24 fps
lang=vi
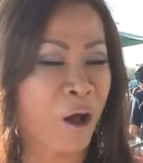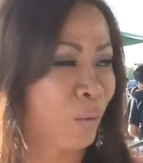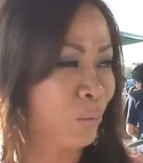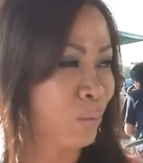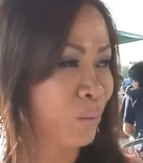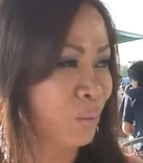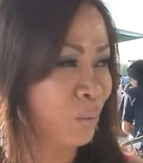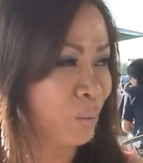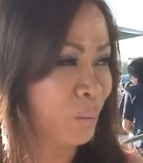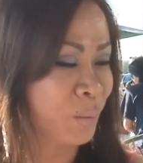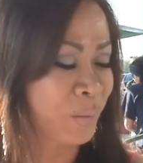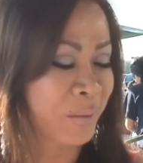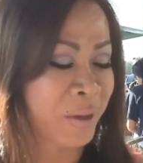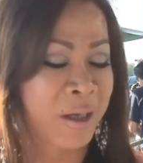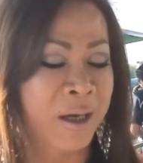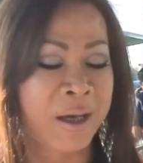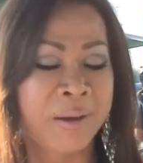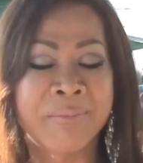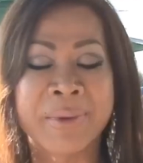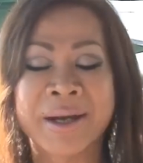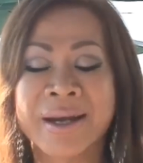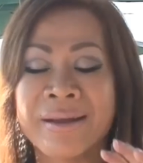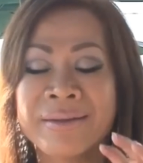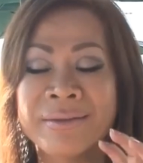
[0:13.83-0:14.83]
ông
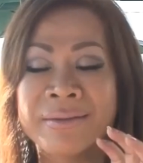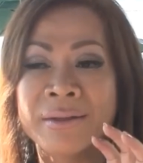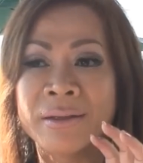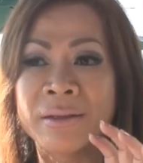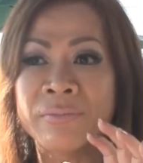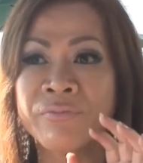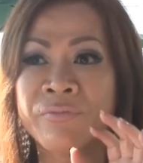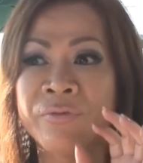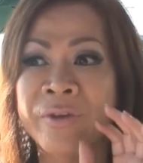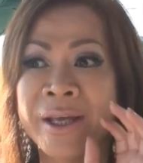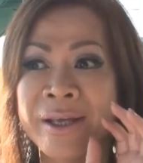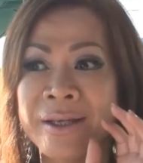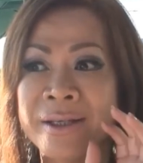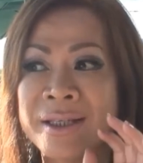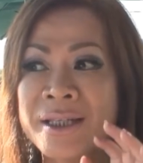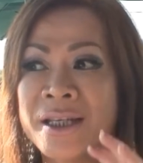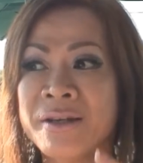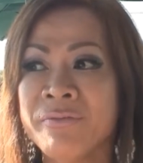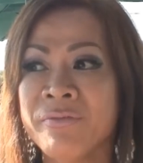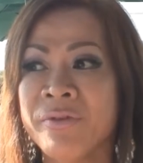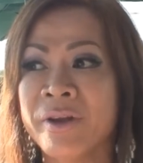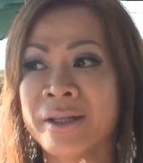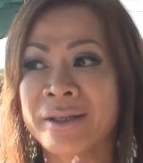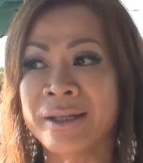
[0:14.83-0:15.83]
mà đến vì
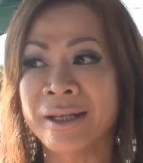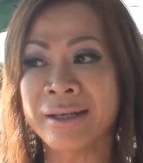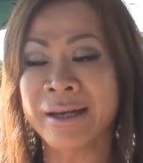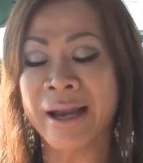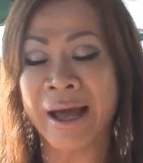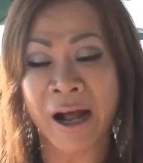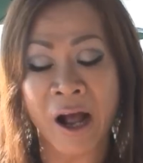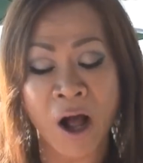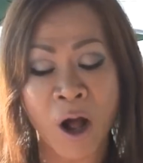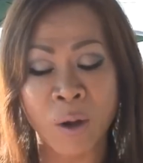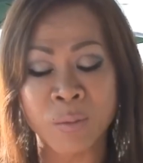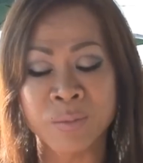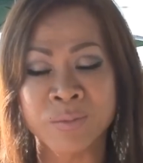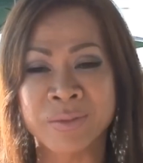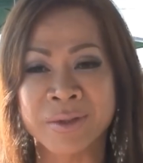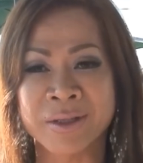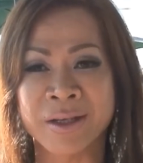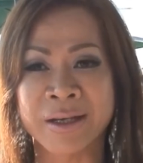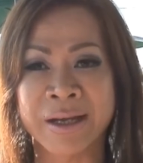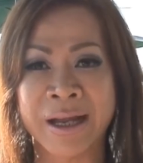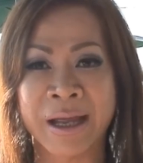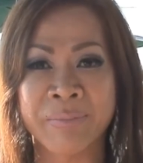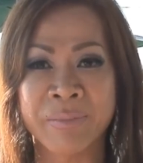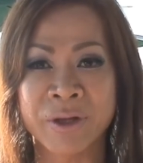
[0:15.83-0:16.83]
chính vì thích đàn ông
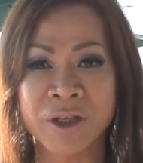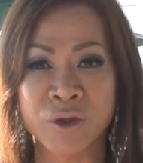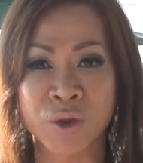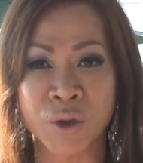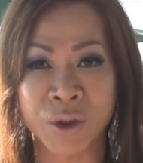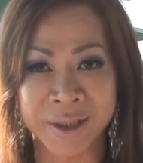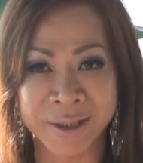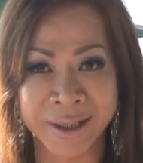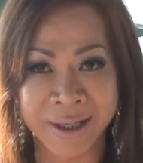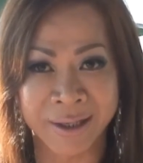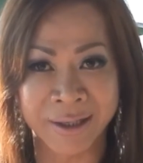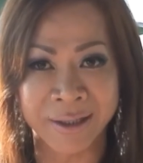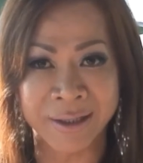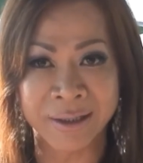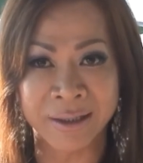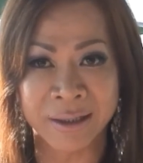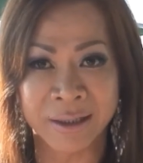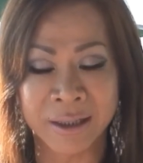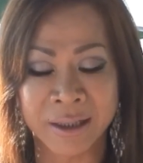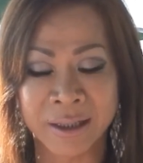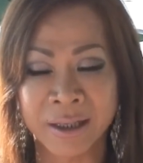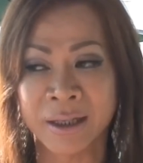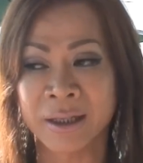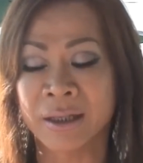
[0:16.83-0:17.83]
cho nên em mới chuyển giới
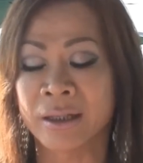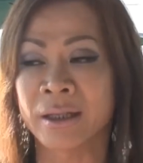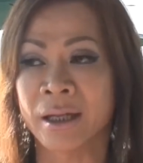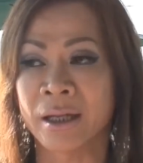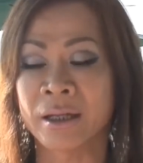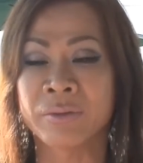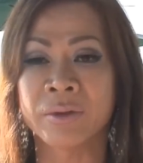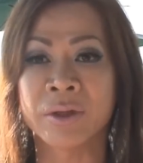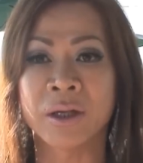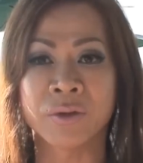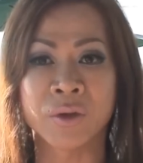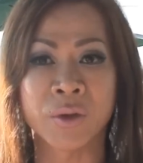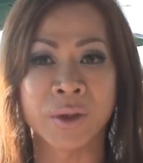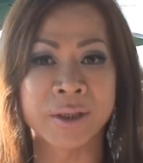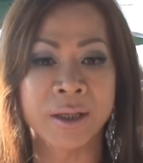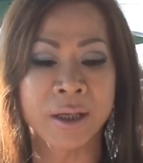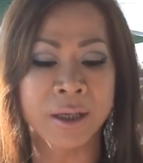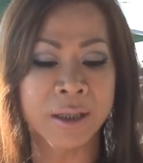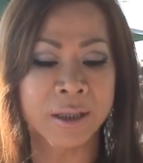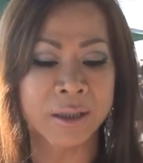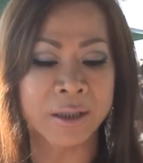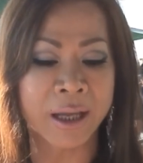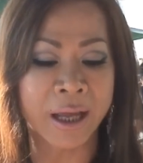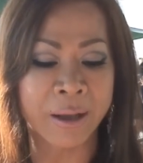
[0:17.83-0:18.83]
mà chị đang à, chuyển
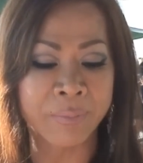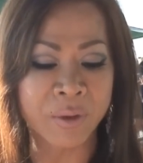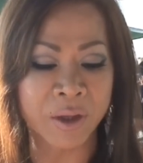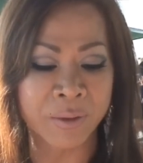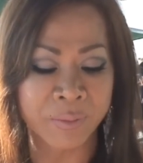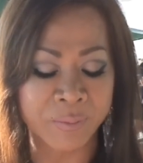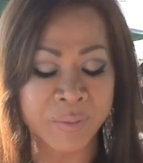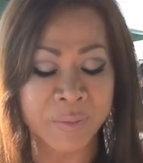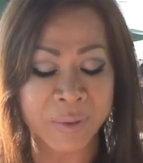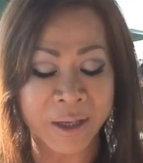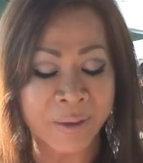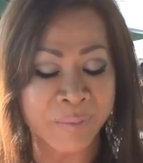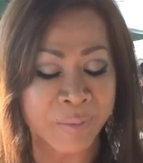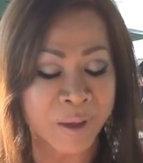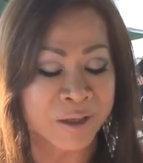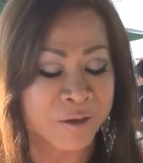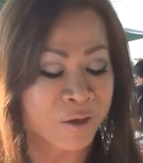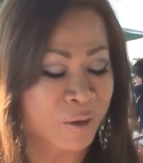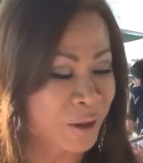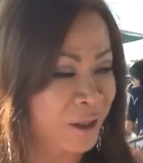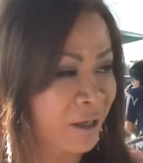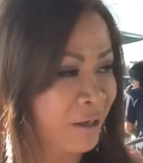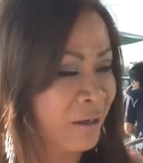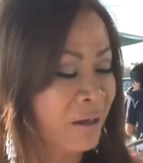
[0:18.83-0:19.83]
giới em em em đang
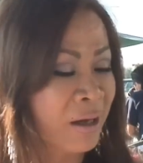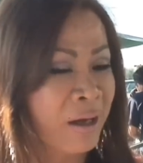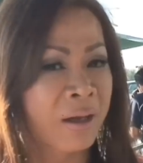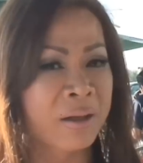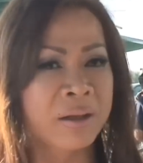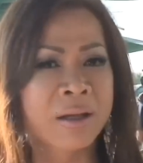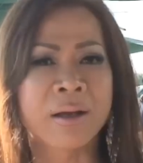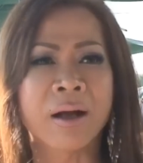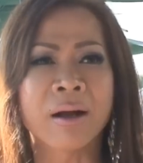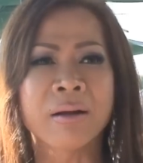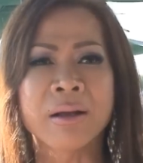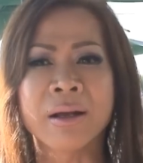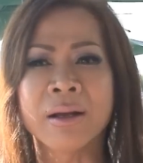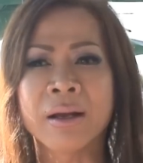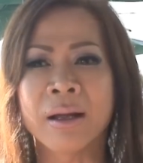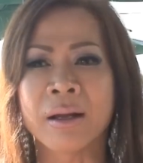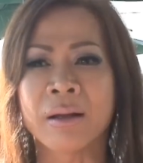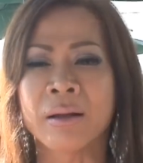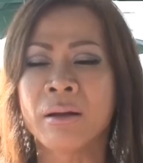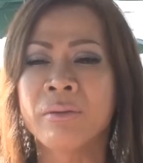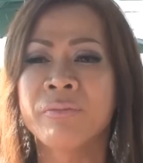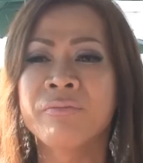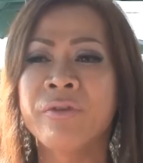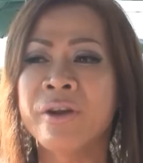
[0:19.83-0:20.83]
chuyển giới thì có nghĩa
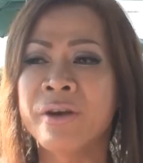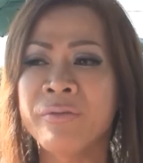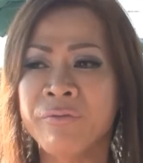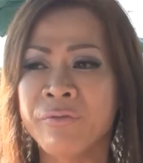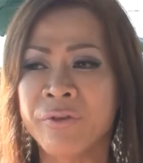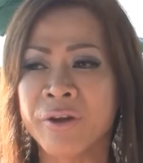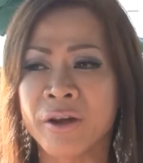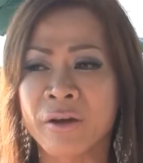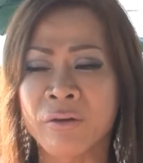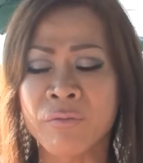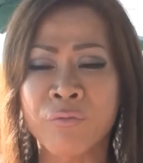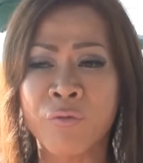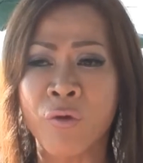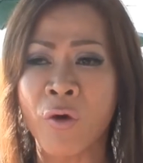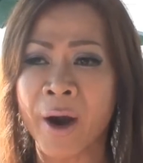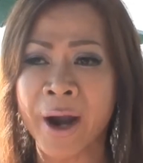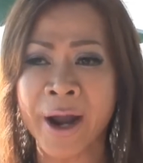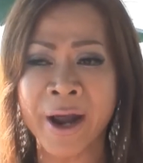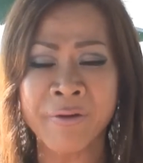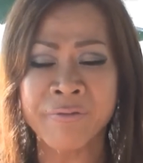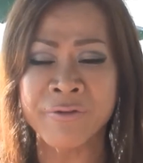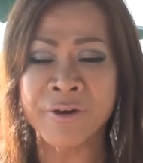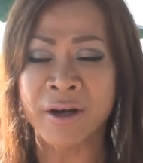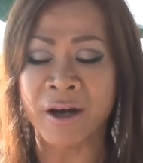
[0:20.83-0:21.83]
là vĩnh viễn
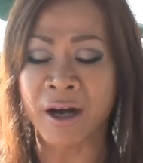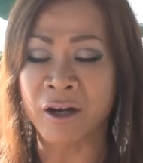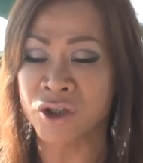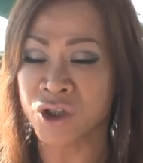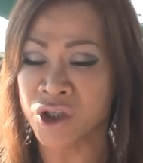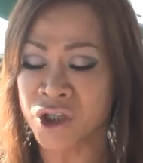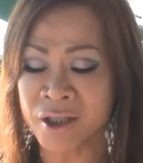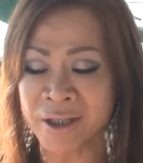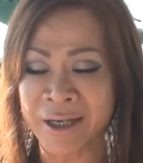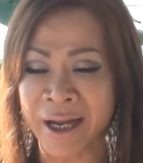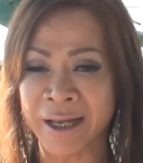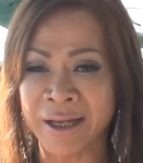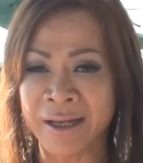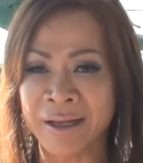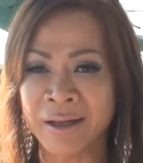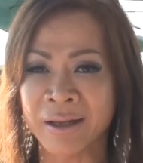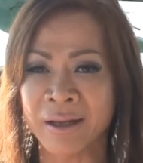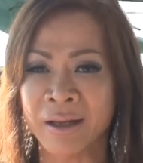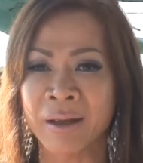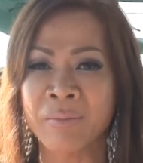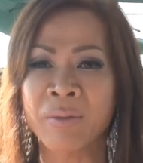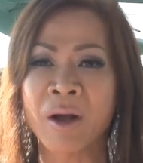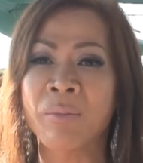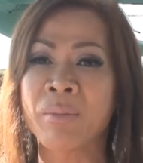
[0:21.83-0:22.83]
forever ở trước đây
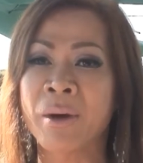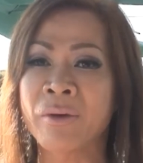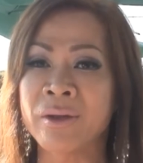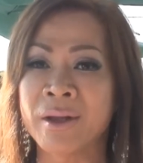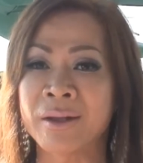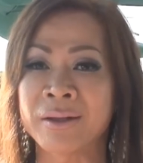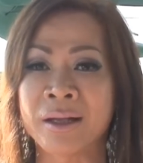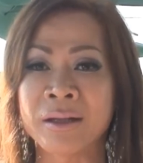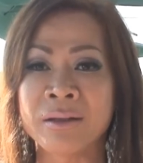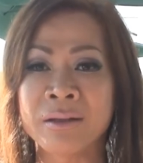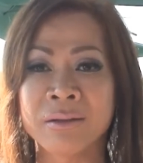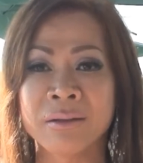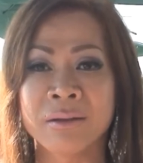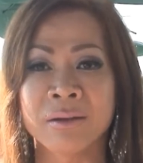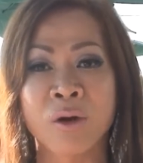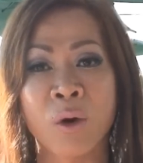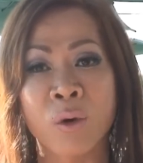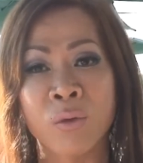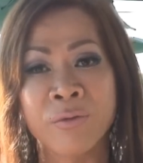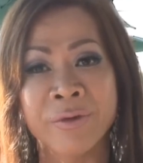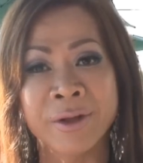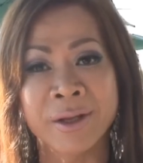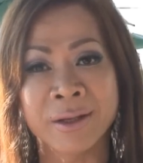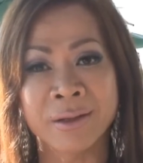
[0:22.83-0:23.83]
em không bao giờ thích
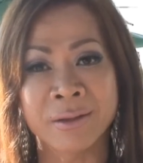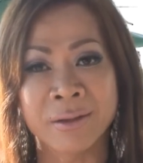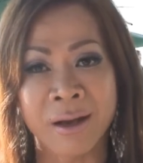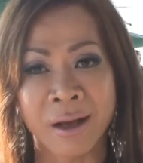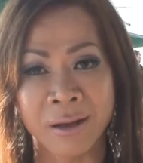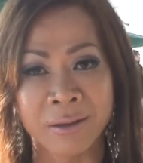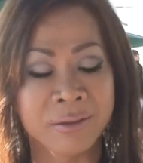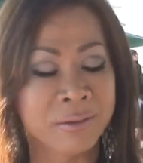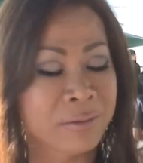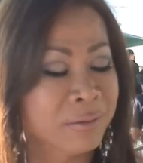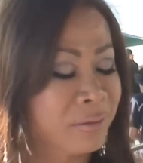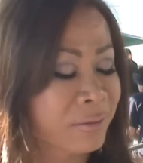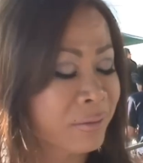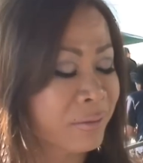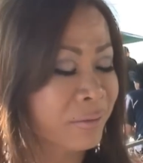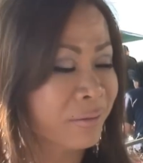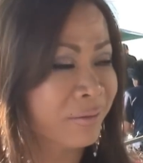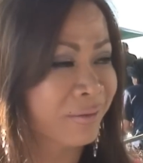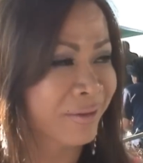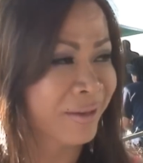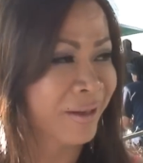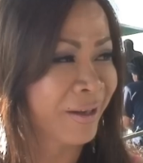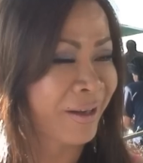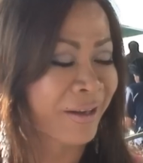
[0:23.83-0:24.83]
ngủ với nữ
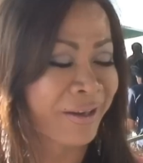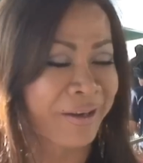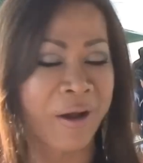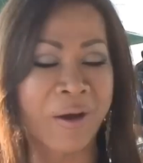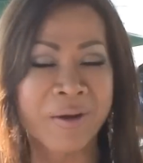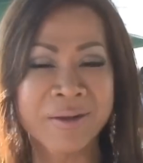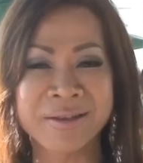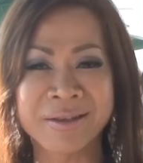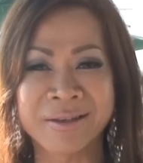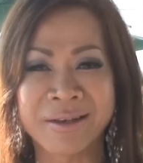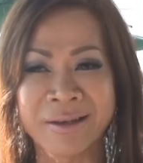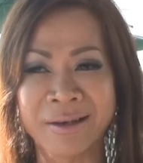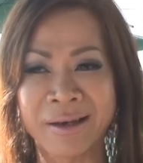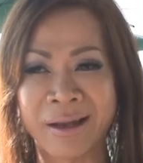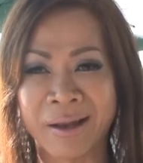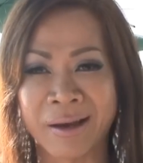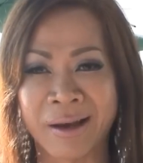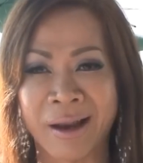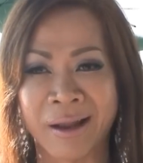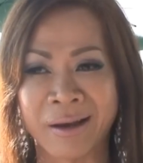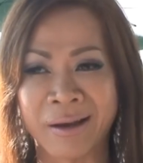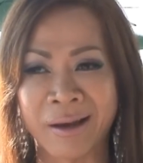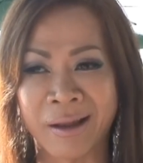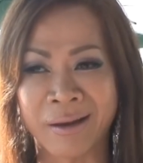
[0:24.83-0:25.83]
đó cho nên là
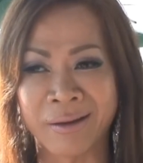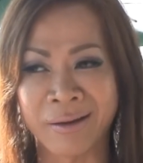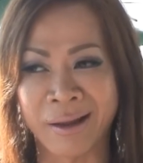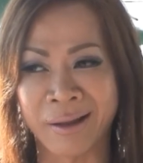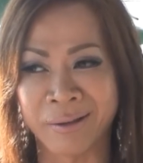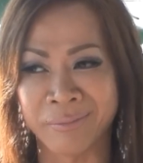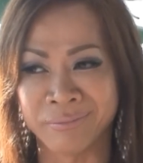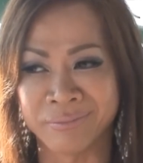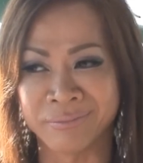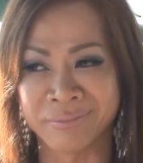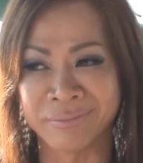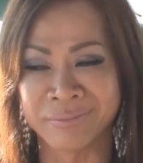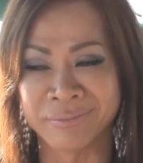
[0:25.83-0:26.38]
là là, là